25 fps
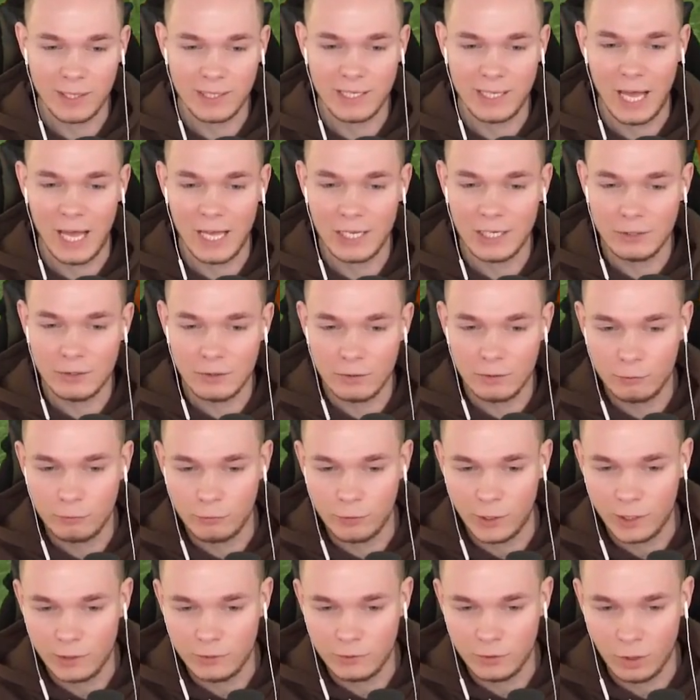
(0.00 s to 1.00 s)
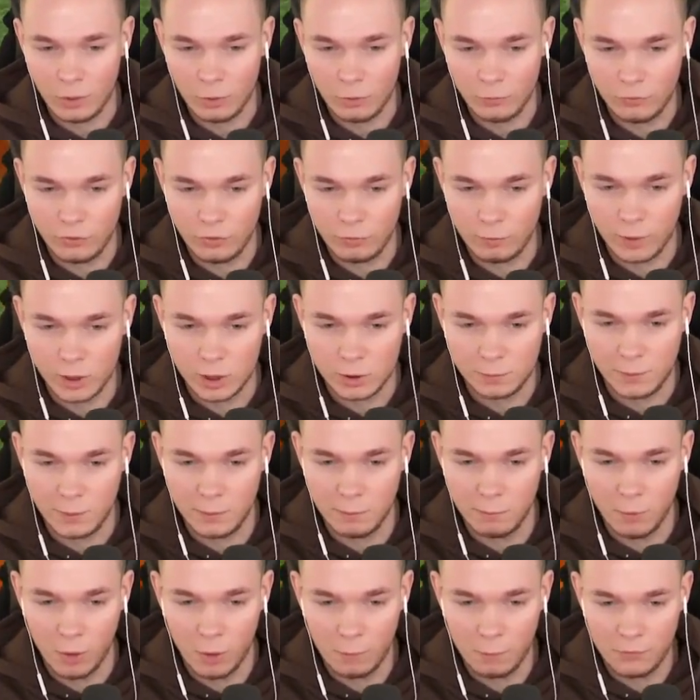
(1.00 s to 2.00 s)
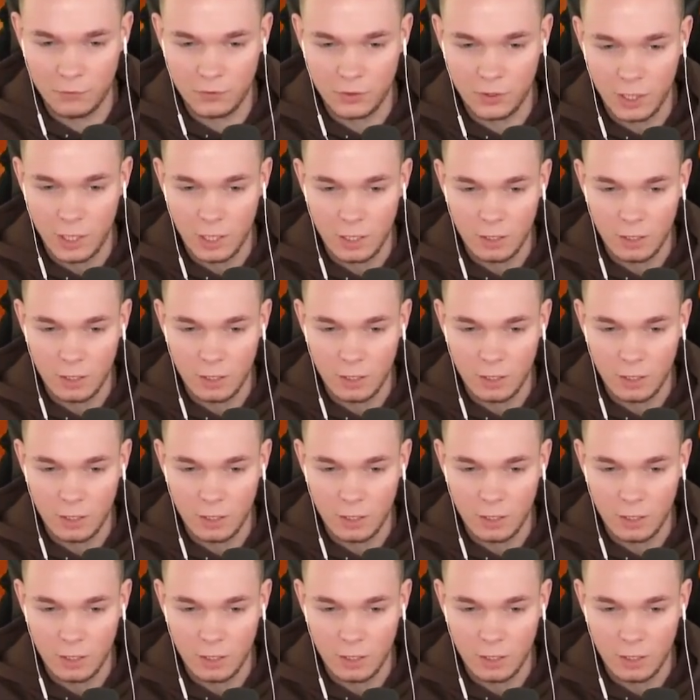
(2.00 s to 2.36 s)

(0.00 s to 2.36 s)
keinen Effekt auf zum Beispiel Mobs.